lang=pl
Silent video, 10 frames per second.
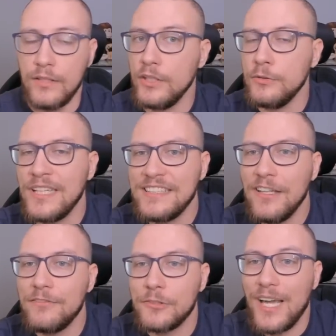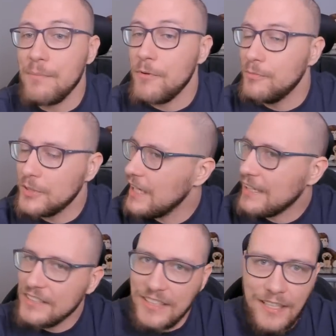No i tutaj znowu Karpow mógł
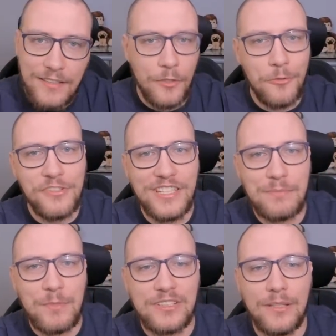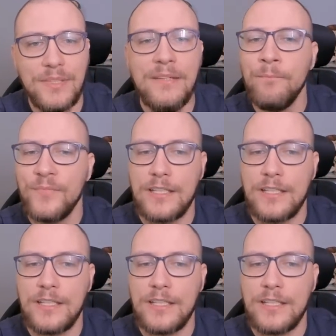zagrać na różne sposoby,